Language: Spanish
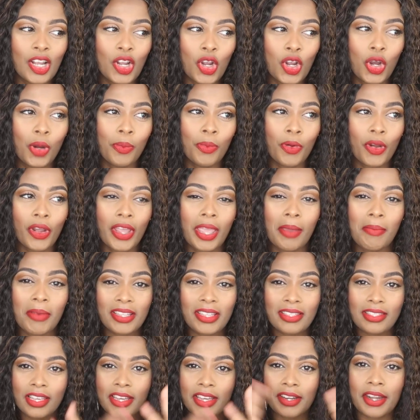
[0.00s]
Como que me
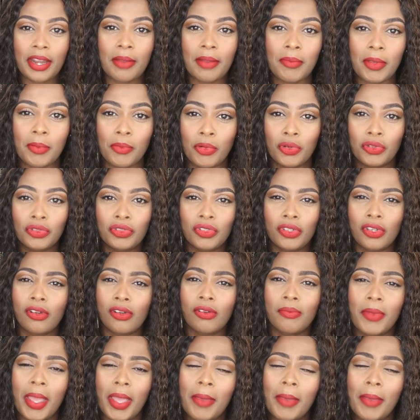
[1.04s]
encerré en mi mundo,